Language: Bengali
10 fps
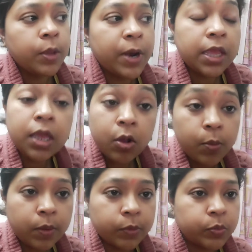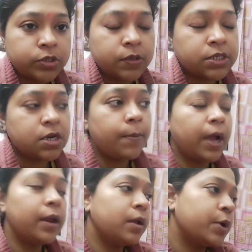এবার কি করবে আমি তো বুঝতে পারছি না
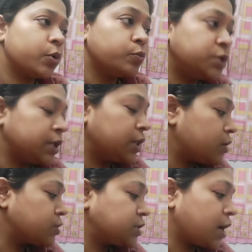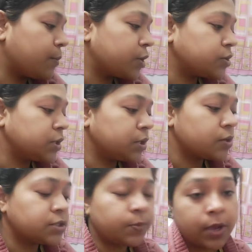বাইরে এবার খুব চিন্তা হচ্ছে আমারও চিন্তা
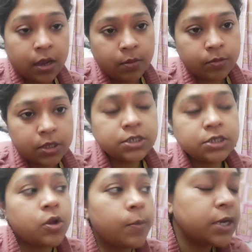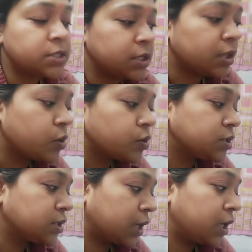হচ্ছে মার বাবাদের হচ্ছে সবারই চিন্তা
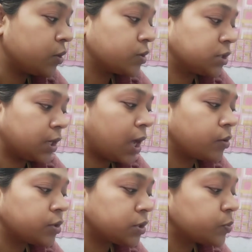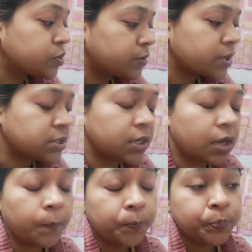হচ্ছে যে কি হচ্ছে না হচ্ছে বুঝতে পারছি
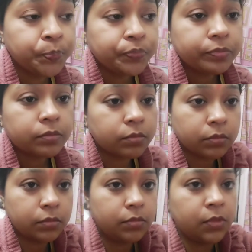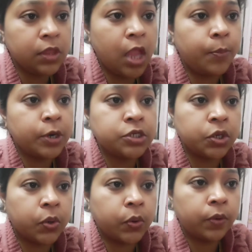না তারপরে
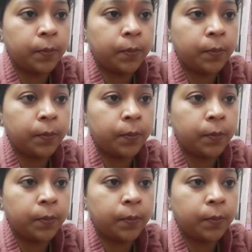যখন